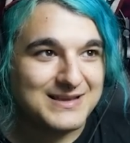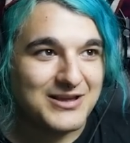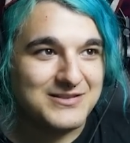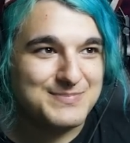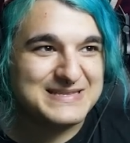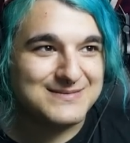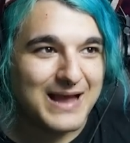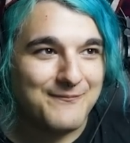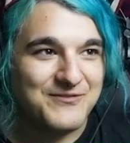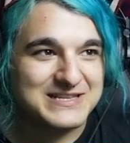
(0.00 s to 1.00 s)
könnt ihr ein bisschen
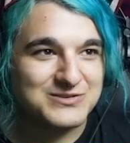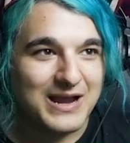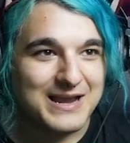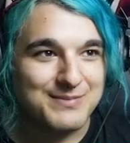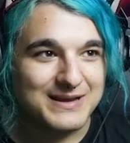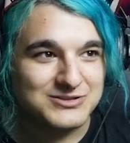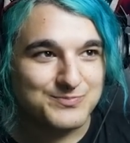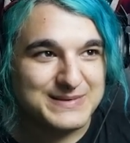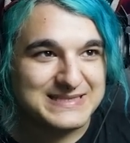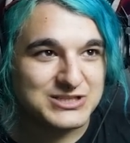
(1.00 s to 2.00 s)
Abwechslung reinbringen? So ein
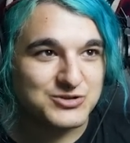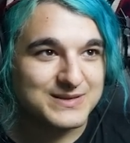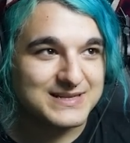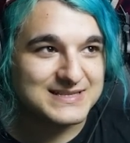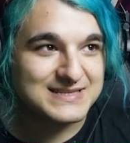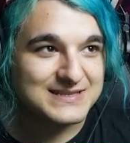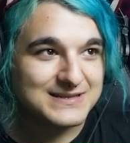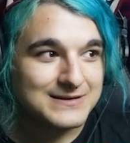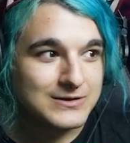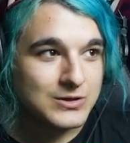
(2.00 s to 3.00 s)
bisschen zumindest.
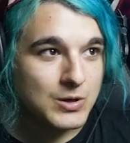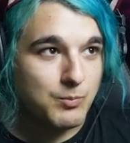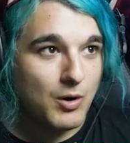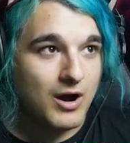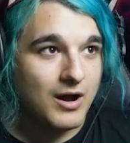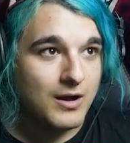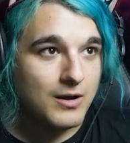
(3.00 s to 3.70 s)
Oh!